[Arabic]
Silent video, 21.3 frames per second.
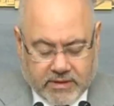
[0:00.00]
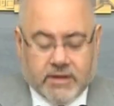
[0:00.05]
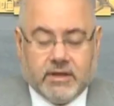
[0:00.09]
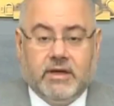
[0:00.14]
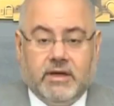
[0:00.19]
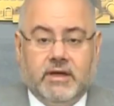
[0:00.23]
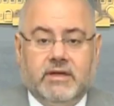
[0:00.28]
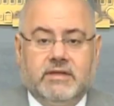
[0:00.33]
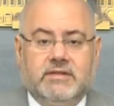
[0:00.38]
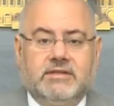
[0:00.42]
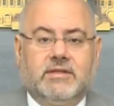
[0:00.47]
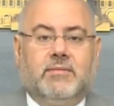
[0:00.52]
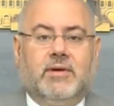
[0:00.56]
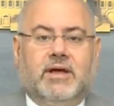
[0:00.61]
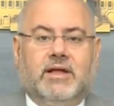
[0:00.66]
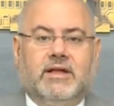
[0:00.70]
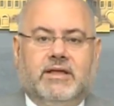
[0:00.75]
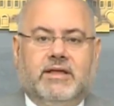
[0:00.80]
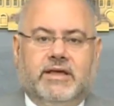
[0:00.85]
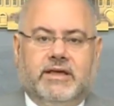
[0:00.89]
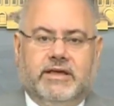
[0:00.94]
آه،
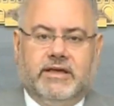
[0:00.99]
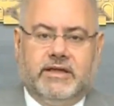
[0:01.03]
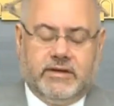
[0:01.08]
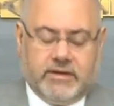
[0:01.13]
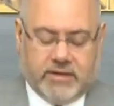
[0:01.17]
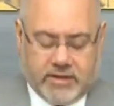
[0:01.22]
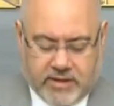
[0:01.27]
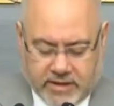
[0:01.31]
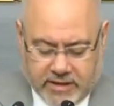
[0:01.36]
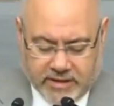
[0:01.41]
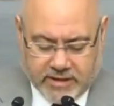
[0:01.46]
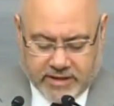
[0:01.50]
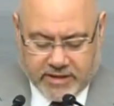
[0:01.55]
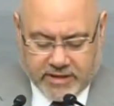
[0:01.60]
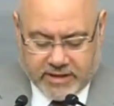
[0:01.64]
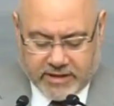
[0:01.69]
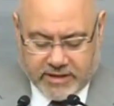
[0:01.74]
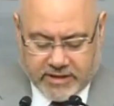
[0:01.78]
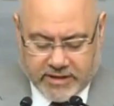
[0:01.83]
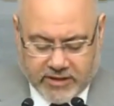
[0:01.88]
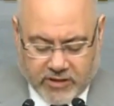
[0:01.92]
صباح الخير
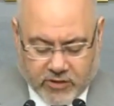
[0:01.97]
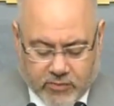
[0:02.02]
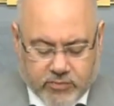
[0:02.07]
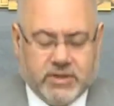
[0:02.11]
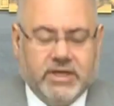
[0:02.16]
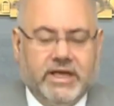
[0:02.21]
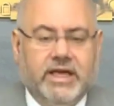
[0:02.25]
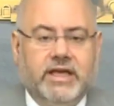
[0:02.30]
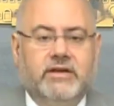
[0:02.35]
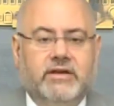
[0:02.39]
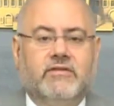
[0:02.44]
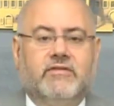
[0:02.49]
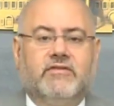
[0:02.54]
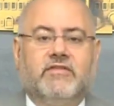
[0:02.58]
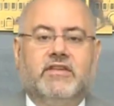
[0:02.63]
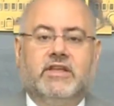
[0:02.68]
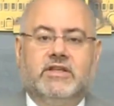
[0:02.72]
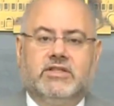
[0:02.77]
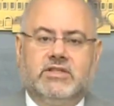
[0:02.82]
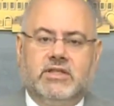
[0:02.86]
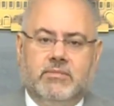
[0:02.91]
آه، اليوم كان
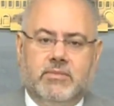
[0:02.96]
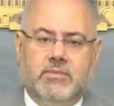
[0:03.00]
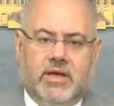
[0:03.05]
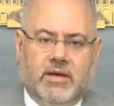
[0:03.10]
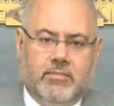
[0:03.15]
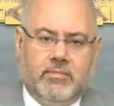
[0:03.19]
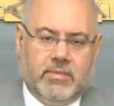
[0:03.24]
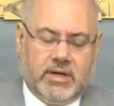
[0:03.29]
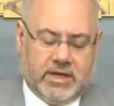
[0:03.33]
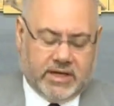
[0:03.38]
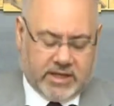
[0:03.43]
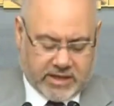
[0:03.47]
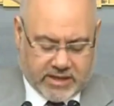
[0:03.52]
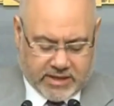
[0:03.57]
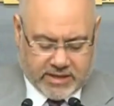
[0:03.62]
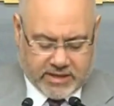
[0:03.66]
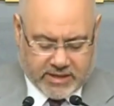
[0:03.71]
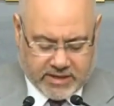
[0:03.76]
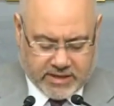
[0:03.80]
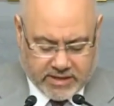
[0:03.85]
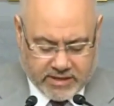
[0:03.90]
في اجتماع مع
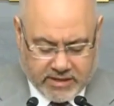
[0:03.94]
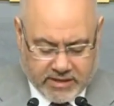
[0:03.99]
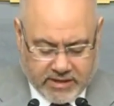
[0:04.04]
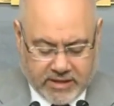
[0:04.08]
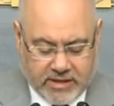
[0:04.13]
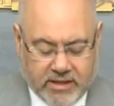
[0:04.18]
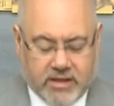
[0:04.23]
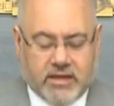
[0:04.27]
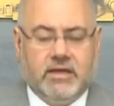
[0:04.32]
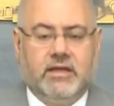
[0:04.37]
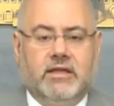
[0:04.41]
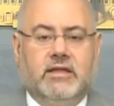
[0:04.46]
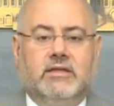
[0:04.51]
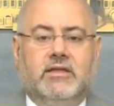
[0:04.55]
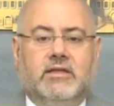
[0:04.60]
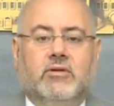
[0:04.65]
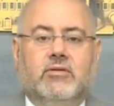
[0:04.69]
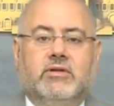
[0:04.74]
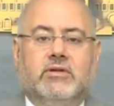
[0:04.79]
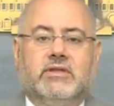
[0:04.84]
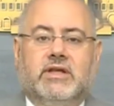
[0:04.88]
آه،
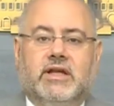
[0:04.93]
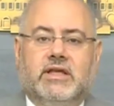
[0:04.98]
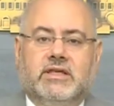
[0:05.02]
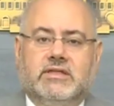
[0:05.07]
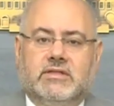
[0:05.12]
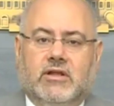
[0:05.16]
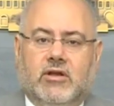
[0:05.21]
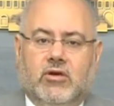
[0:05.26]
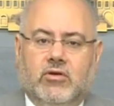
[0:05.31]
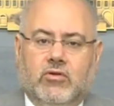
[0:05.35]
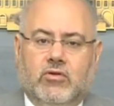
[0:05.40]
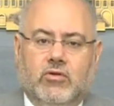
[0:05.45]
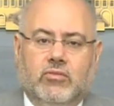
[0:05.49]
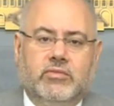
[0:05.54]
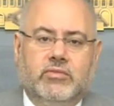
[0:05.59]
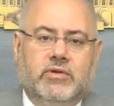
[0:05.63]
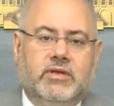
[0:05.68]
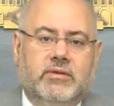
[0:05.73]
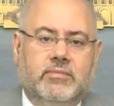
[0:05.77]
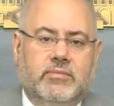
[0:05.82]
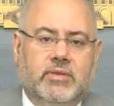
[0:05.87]
دولة رئيس
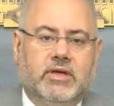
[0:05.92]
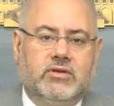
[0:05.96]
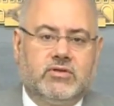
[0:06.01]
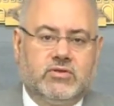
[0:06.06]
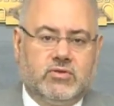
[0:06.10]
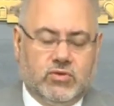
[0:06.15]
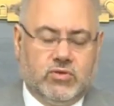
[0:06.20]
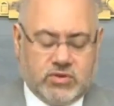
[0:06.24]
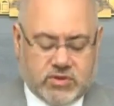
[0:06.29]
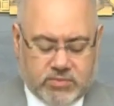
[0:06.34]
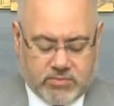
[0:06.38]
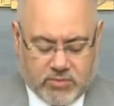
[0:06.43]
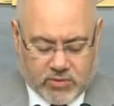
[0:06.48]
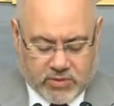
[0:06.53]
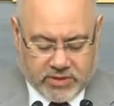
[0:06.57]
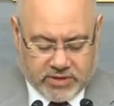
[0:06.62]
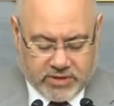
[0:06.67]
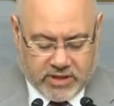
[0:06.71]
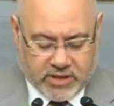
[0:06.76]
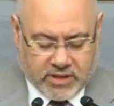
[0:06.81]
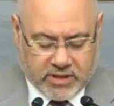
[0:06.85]
الحكومة بخصوص
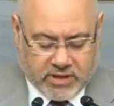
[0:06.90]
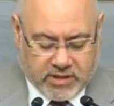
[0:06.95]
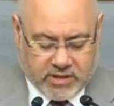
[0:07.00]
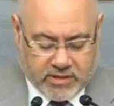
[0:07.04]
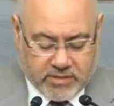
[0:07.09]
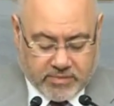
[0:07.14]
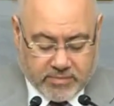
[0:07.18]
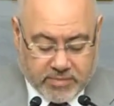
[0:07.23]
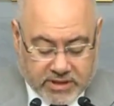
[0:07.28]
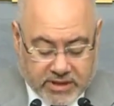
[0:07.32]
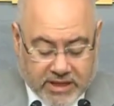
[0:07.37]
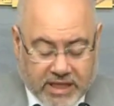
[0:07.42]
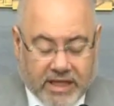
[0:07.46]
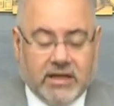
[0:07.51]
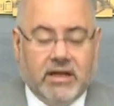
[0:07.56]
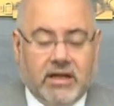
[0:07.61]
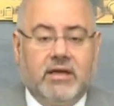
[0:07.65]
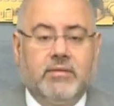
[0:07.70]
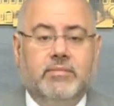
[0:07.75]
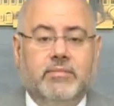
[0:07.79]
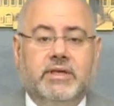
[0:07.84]
مواضيع
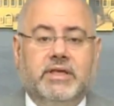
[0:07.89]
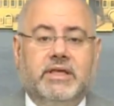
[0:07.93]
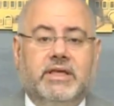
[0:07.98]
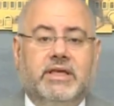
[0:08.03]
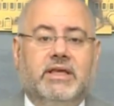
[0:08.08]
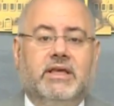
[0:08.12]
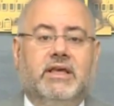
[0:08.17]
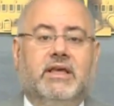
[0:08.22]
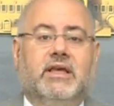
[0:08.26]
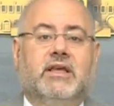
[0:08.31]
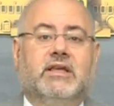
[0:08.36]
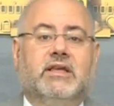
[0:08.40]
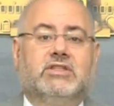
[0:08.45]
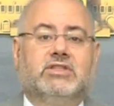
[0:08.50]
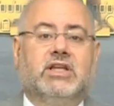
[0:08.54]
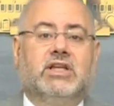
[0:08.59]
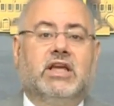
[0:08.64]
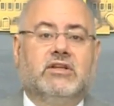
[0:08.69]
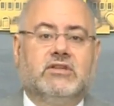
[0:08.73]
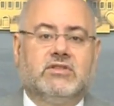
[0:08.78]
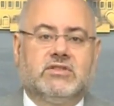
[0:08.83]
بتتعلق
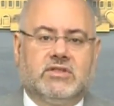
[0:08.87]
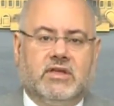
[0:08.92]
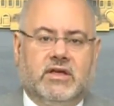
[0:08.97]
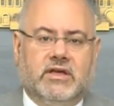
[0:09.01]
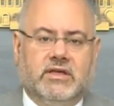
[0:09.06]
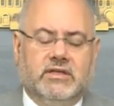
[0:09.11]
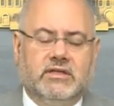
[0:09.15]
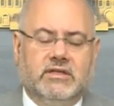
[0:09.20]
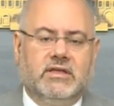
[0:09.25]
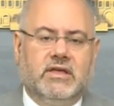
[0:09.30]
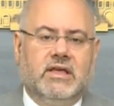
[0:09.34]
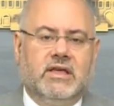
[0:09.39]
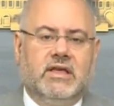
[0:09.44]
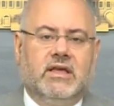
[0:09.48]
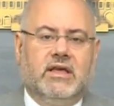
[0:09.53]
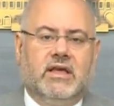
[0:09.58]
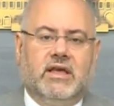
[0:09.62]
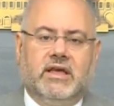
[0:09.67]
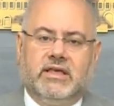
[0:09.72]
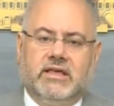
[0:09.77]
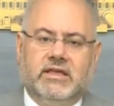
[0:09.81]
بالشأن الصحي
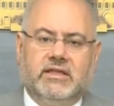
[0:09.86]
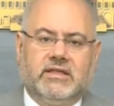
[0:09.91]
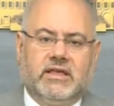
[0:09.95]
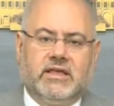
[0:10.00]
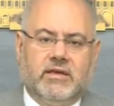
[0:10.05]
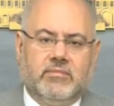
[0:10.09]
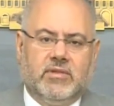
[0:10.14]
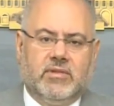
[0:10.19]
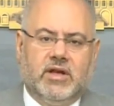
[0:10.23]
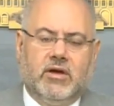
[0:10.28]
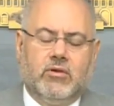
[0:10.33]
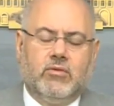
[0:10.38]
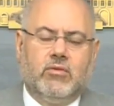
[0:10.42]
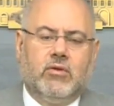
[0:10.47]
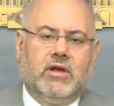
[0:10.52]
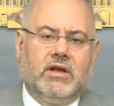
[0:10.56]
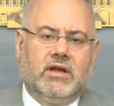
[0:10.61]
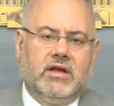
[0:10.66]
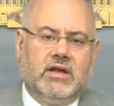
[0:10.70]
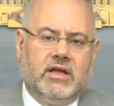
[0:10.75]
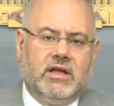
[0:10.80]
أكيد كان
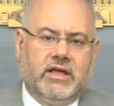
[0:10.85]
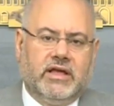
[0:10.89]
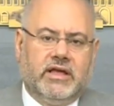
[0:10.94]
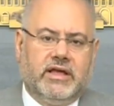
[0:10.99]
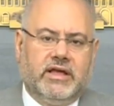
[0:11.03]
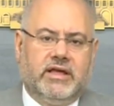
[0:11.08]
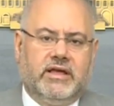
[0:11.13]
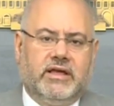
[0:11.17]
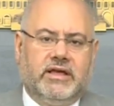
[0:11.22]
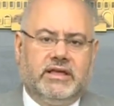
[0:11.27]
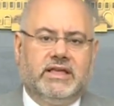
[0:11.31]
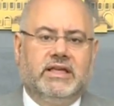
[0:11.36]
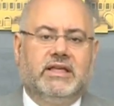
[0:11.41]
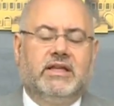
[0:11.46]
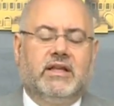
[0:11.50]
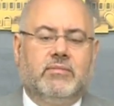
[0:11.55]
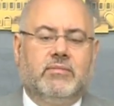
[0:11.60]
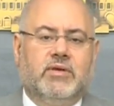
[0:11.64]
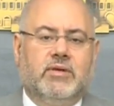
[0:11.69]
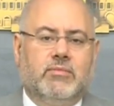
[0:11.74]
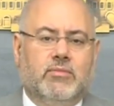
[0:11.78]
بالأول
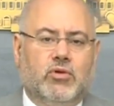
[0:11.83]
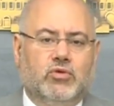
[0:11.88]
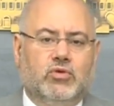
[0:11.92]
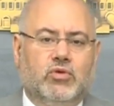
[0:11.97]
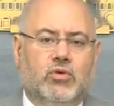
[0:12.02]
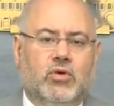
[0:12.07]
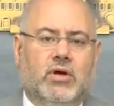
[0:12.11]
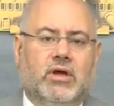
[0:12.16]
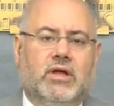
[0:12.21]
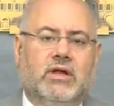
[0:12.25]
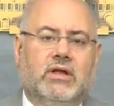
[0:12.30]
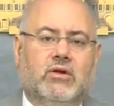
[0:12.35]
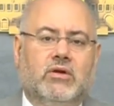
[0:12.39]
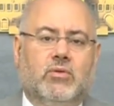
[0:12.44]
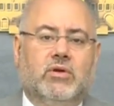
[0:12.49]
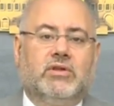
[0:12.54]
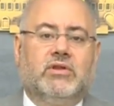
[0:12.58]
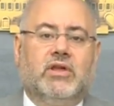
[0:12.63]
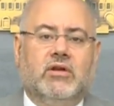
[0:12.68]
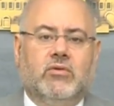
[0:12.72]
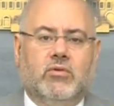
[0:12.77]
حكينا بموضوع
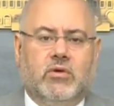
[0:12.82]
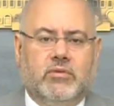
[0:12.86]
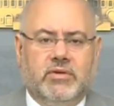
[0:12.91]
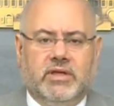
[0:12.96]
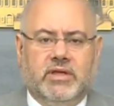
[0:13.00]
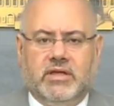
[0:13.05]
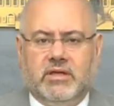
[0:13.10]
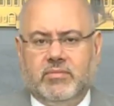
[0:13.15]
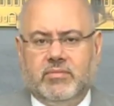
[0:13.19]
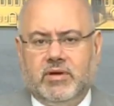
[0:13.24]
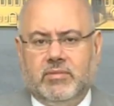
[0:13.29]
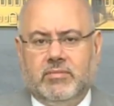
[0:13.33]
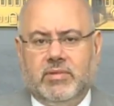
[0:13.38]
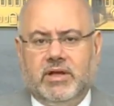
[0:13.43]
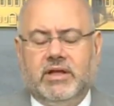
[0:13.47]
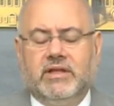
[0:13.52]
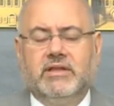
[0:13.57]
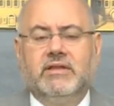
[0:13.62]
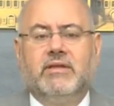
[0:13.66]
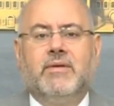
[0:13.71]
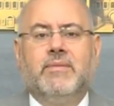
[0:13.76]
الوضع الوبائي
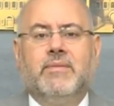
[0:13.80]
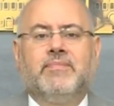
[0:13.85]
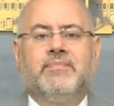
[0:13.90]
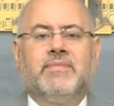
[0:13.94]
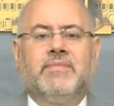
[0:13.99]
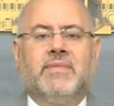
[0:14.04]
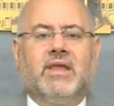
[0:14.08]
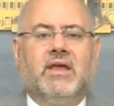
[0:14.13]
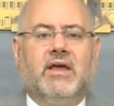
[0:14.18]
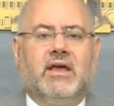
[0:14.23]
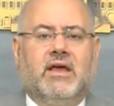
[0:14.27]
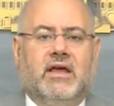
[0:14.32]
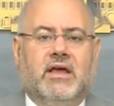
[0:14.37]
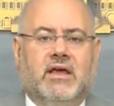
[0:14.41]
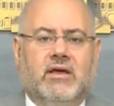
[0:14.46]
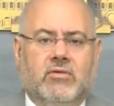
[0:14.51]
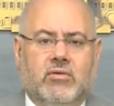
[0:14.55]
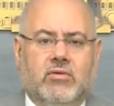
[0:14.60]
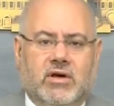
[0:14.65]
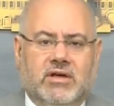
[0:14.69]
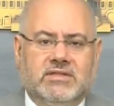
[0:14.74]
بالبلد
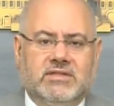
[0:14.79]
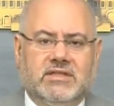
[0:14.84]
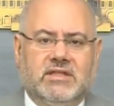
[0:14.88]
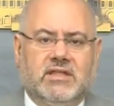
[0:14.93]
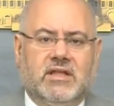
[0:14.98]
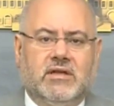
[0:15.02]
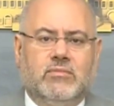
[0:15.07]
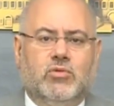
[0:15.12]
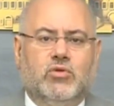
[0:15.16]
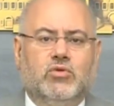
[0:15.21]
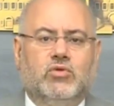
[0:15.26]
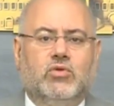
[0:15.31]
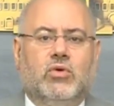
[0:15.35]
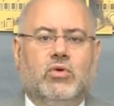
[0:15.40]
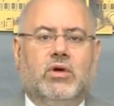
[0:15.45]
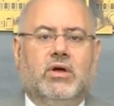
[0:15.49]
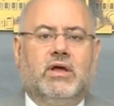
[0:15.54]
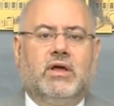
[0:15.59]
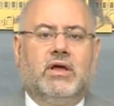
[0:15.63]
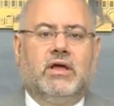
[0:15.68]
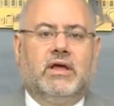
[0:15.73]
وخاصة موضوع